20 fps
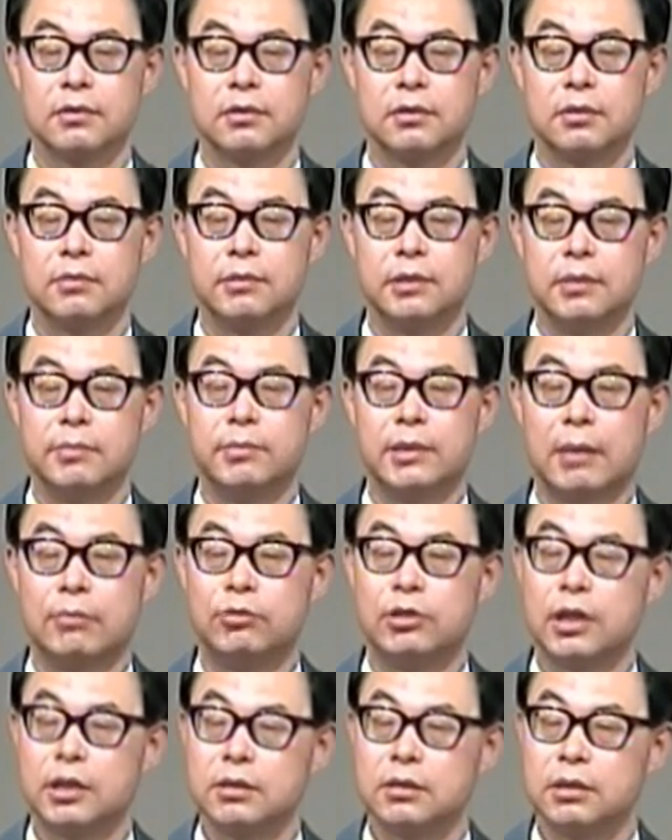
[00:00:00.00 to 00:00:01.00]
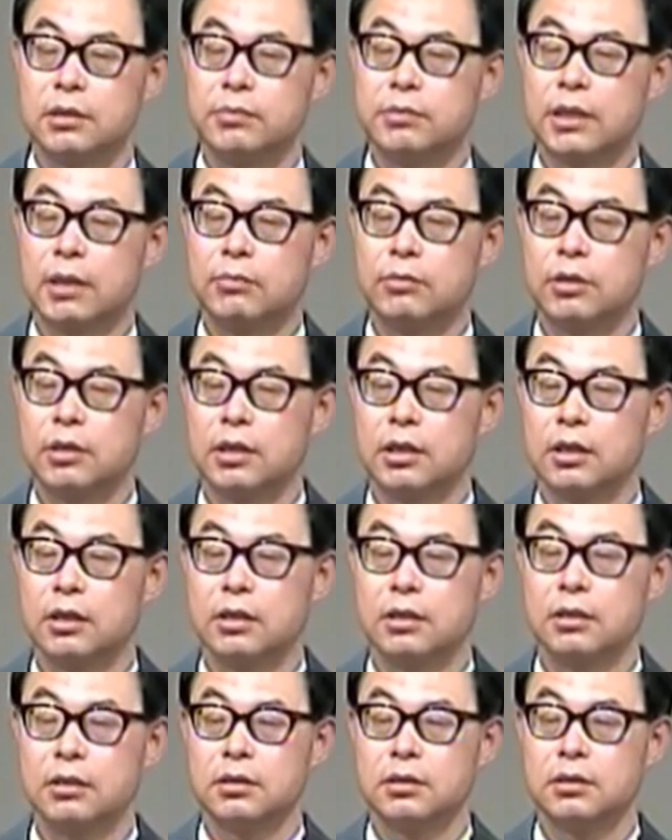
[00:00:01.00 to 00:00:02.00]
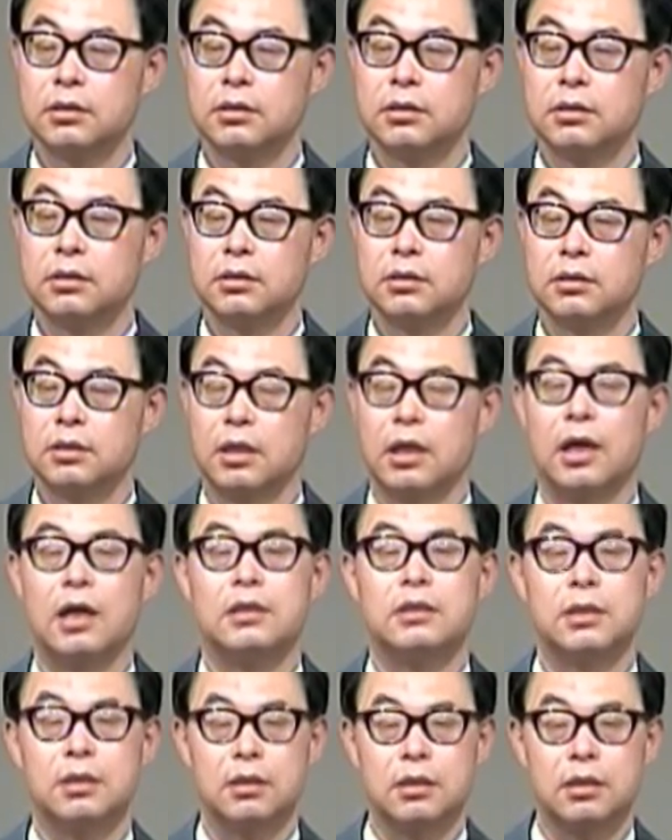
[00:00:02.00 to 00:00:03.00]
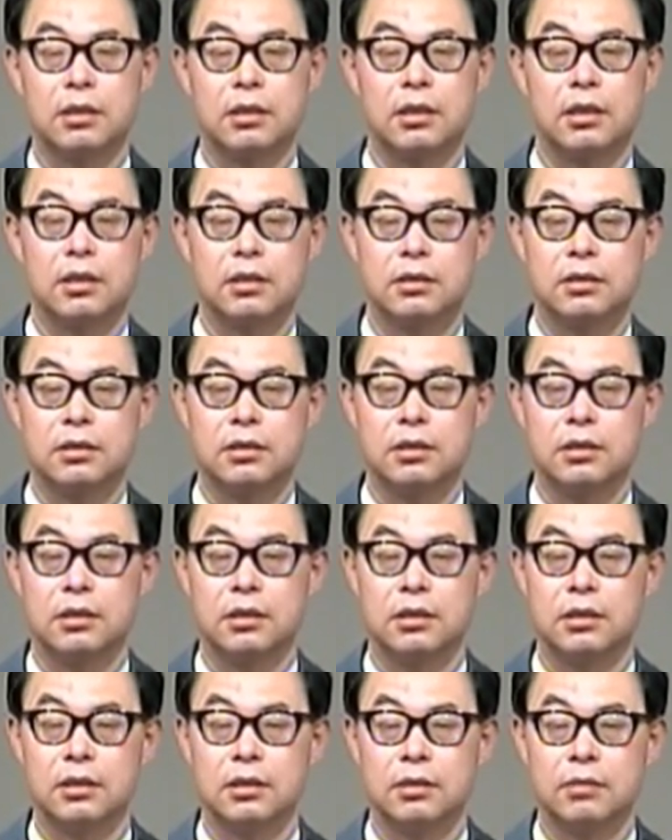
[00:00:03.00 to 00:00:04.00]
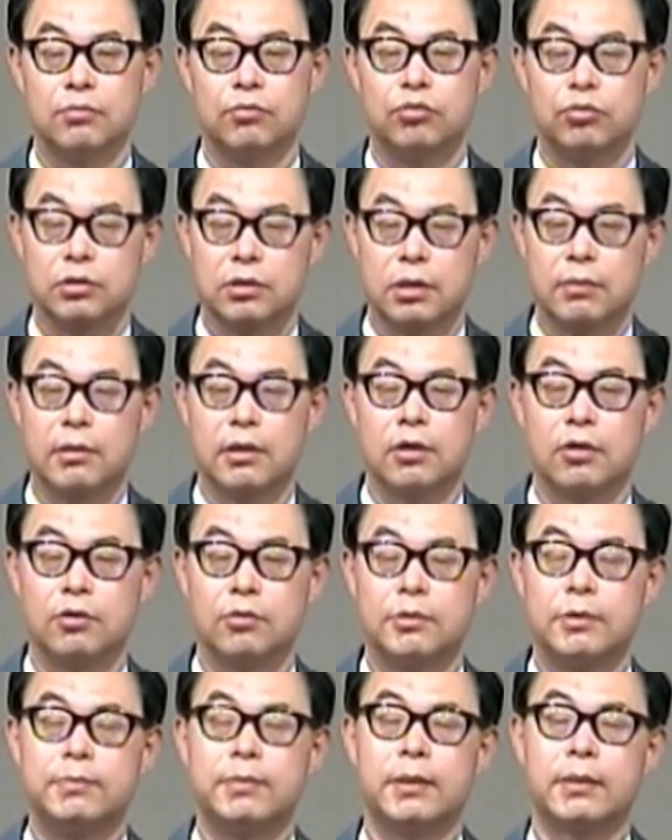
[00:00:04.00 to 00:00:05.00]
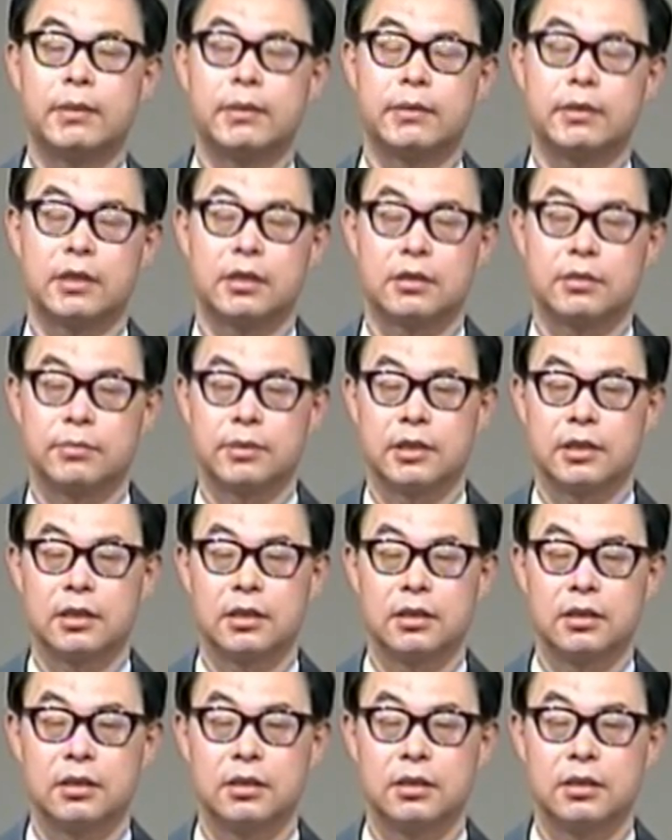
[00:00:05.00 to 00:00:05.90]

그럼 입 다물라죠. 입 다물라. 대한 세력이 돼야지 묵상만 하고 비판하게 되겠습니까?